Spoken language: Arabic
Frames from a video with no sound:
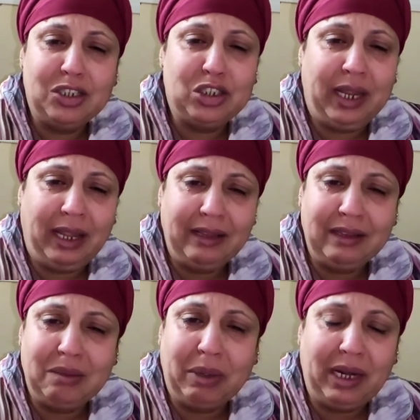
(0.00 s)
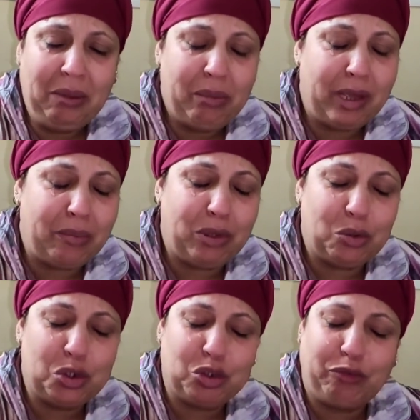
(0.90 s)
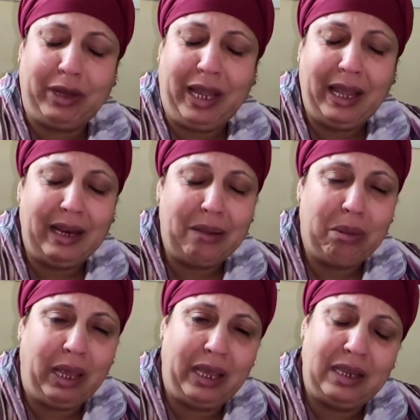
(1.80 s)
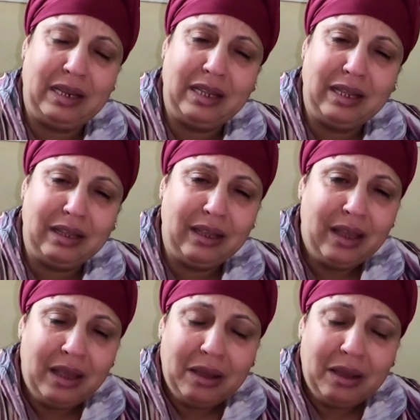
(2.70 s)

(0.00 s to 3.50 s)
يجي عندي مرح بابي ويشوف الحاله بعينيه